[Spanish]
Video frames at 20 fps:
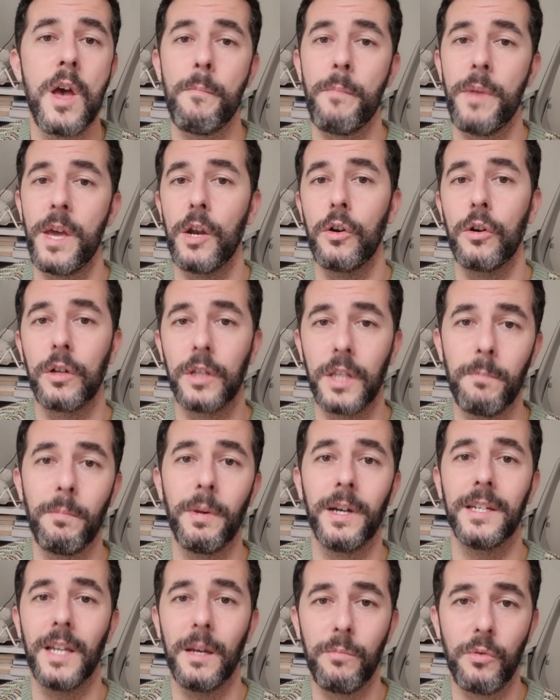pero no te
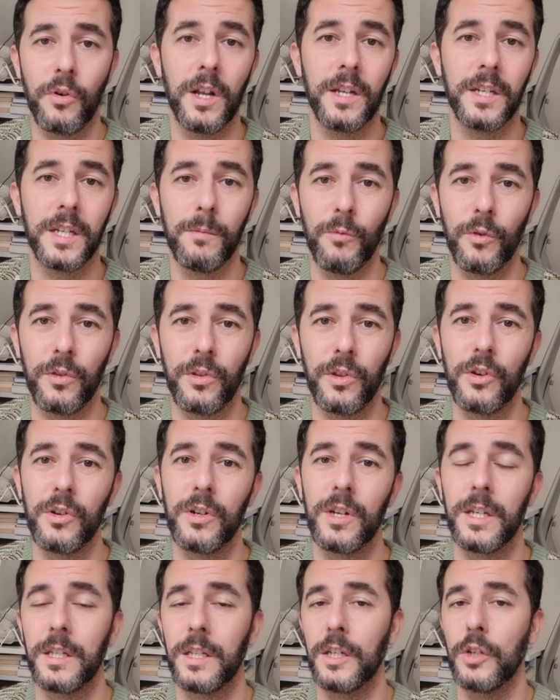pasa por las
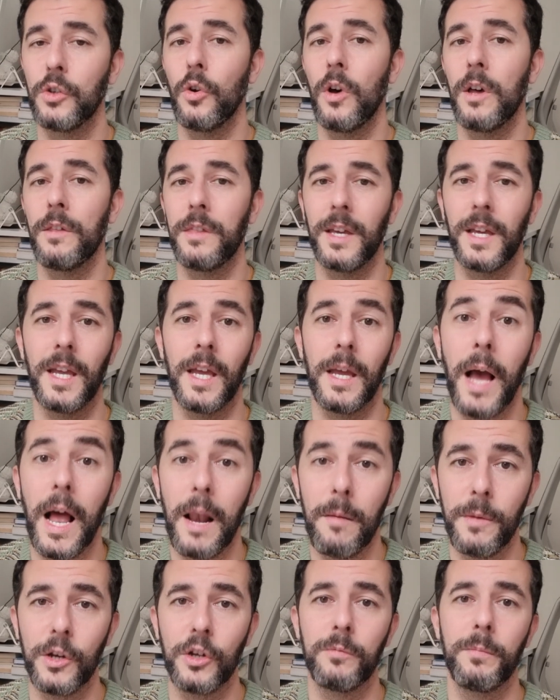emociones y eso hace que,
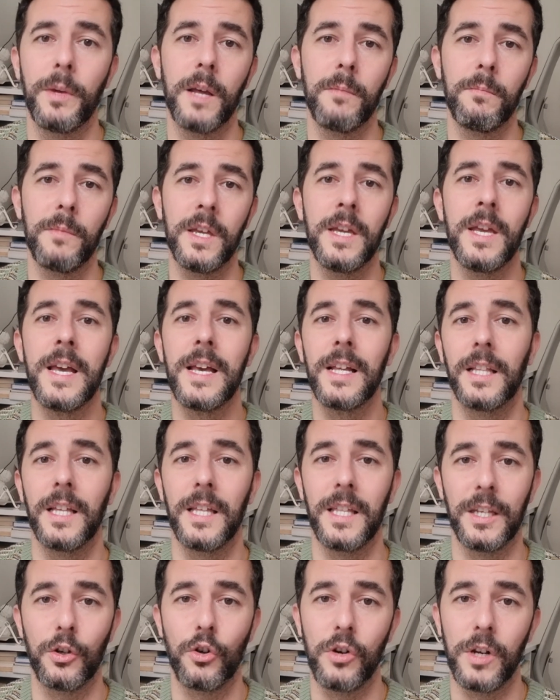al menos para mí, te
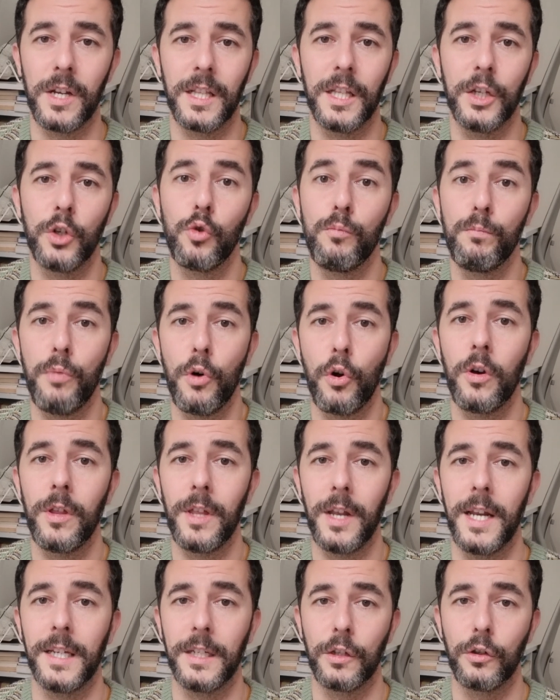desconectes un poco
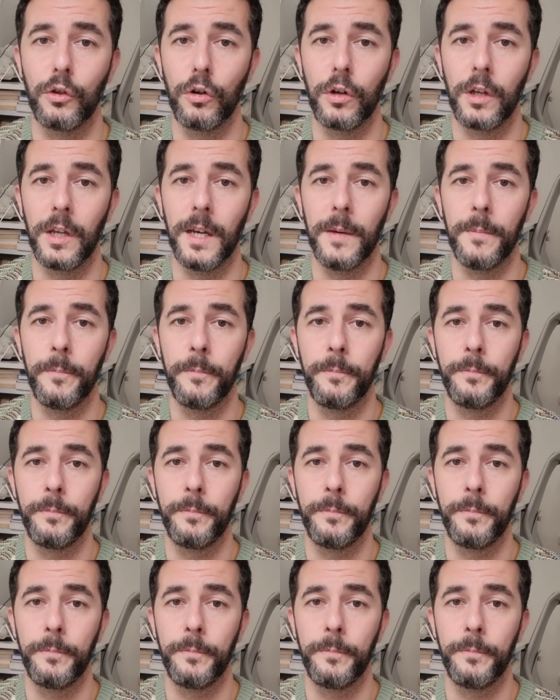de la historia.